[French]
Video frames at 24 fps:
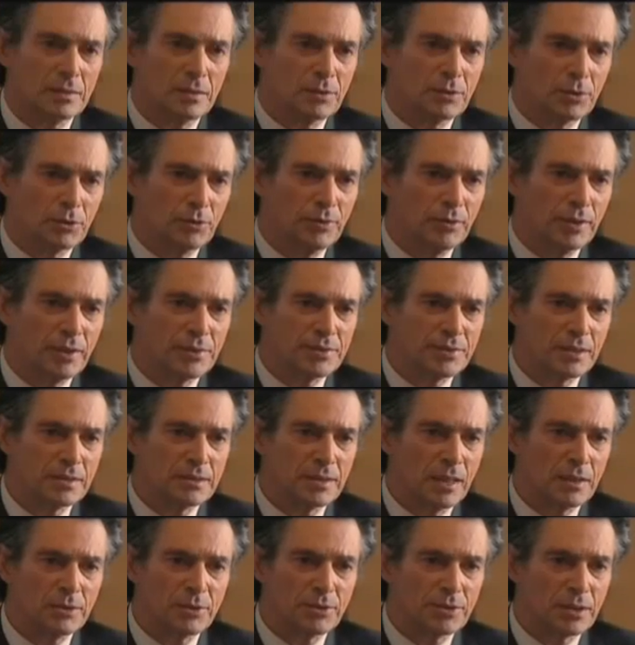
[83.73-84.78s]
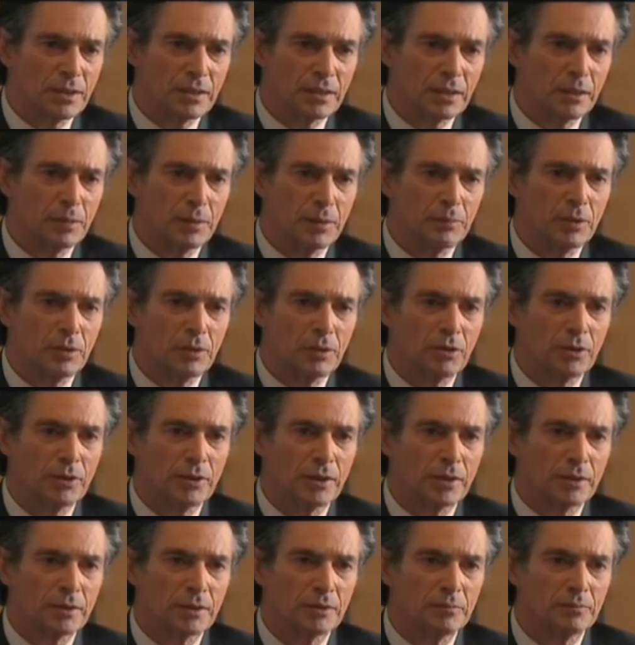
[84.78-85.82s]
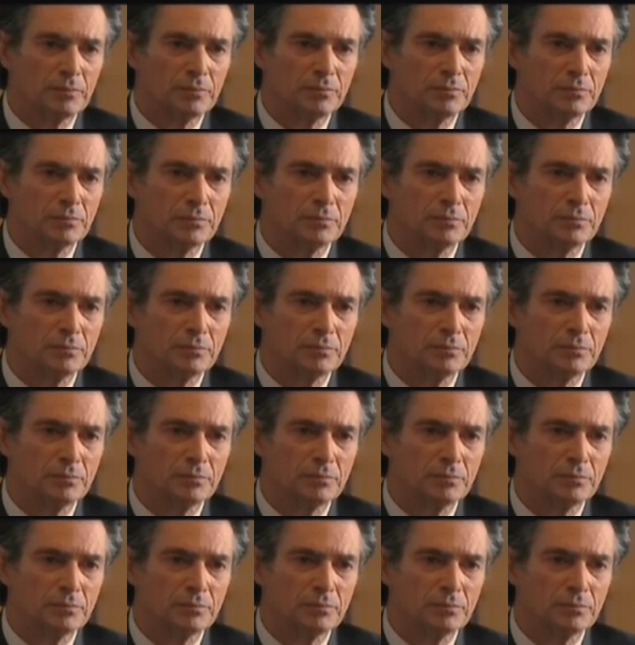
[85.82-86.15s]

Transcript: S'il se trouvait dans cette salle, je serais incapable de le reconnaître.